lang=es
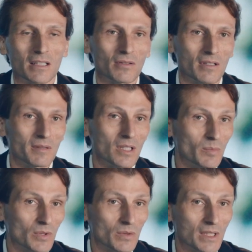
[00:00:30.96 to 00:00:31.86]
tanto a nivel de
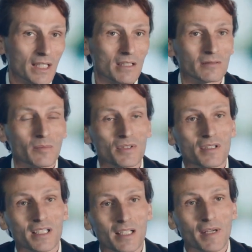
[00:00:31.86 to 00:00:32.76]
oportunidades como
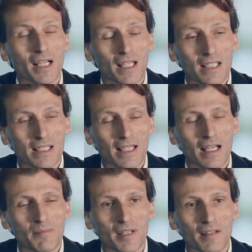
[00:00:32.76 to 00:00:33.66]
posibles amenazas, sea
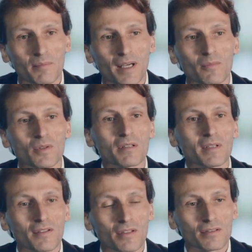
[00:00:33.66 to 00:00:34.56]
la principal
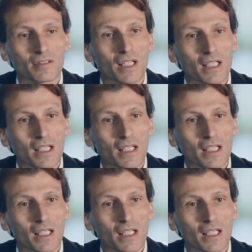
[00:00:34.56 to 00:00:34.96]
motivación